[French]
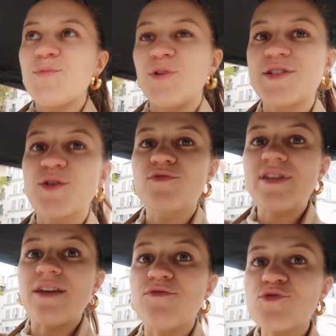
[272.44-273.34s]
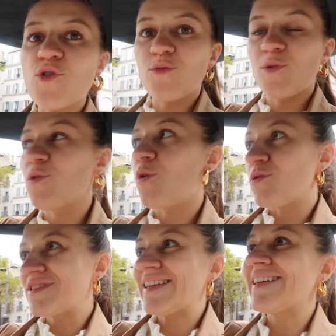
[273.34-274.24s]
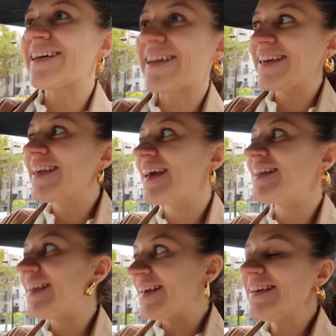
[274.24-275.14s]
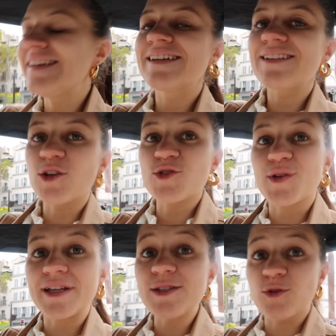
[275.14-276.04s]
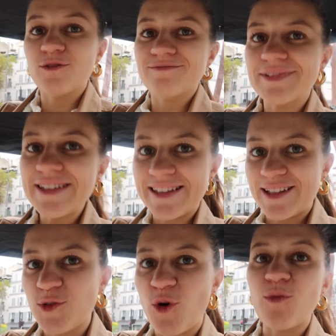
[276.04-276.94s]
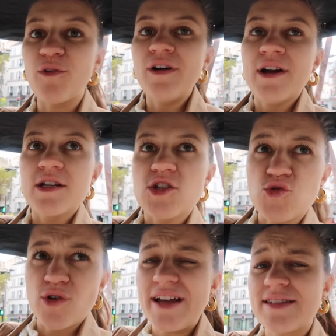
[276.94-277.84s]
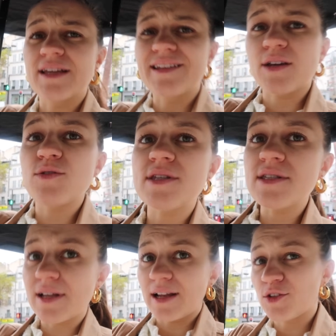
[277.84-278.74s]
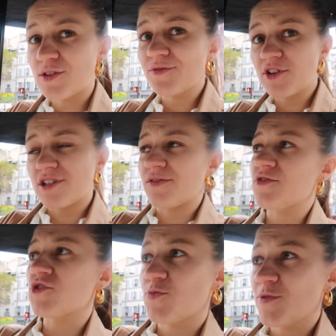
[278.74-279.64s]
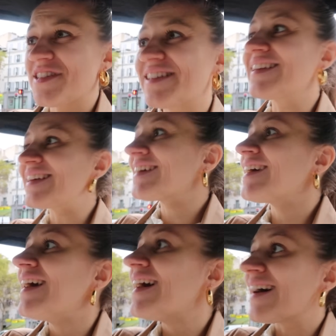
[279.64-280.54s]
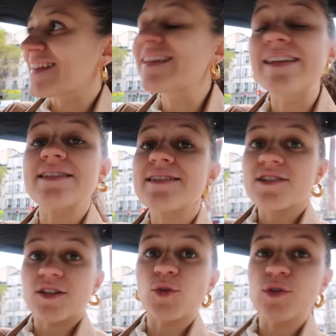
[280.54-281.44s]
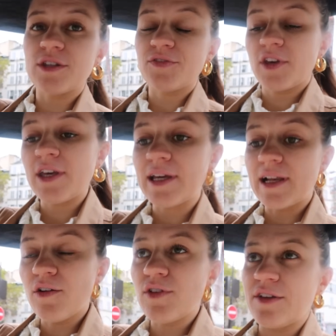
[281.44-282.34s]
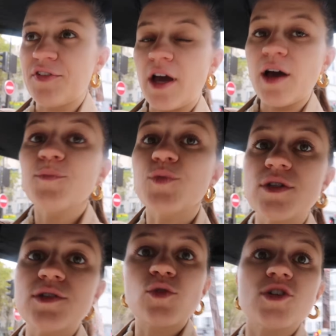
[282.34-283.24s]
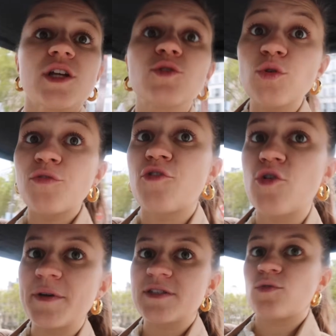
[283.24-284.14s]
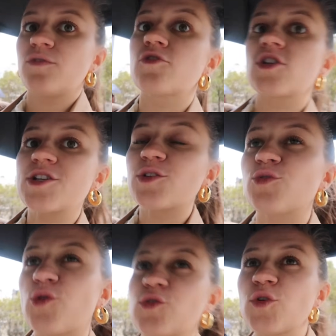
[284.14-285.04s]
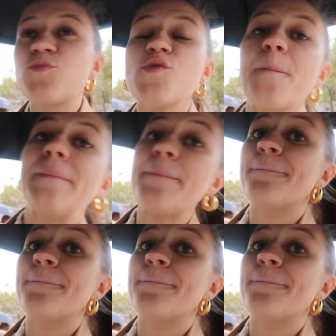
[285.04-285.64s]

est-ce que vous avez vu comment on s'est régalé dans ce resto C'est trop bon. Jugat, c'est une réussite, c'est la deuxième fois que j'y vais, franchement c'était un délice. J'ai trop kiffé et là on va aller faire un petit tour chez Truffaut parce qu'il faut que j'achète jette 2-3 trucs pour mes